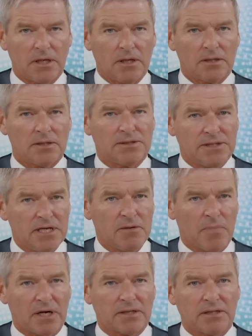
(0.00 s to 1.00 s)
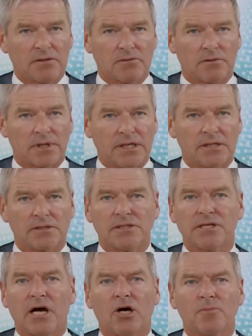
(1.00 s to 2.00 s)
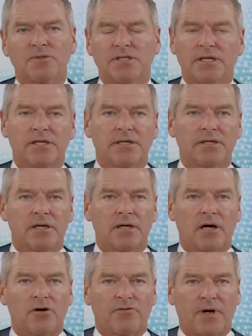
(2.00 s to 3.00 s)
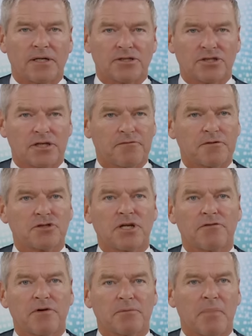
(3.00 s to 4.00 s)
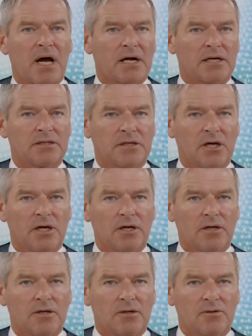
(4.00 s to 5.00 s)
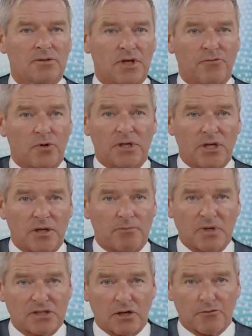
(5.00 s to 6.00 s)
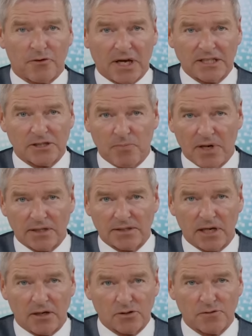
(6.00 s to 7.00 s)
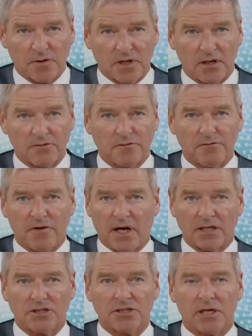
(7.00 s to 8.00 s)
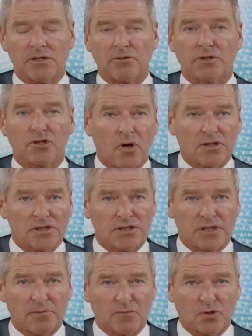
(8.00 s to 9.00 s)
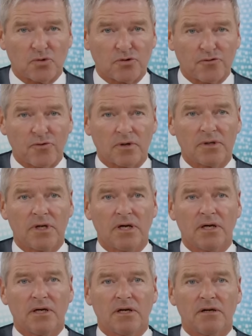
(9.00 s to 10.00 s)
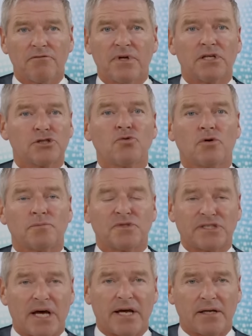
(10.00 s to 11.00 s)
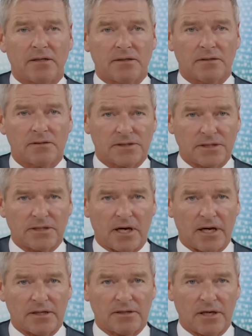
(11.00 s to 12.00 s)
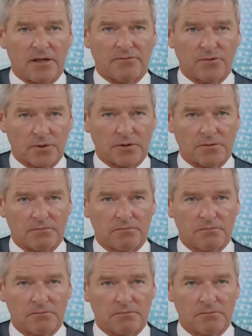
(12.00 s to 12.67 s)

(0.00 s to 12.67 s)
Die Zielmarkierung richtet sich hauptsächlich gegen Auf 1 Chef Stefan Magnet, und er würde die bis auf Restplätze ausverkauften Veranstaltungen trotzdem durchführen, wenn es nur um seine Sicherheit gehen würde.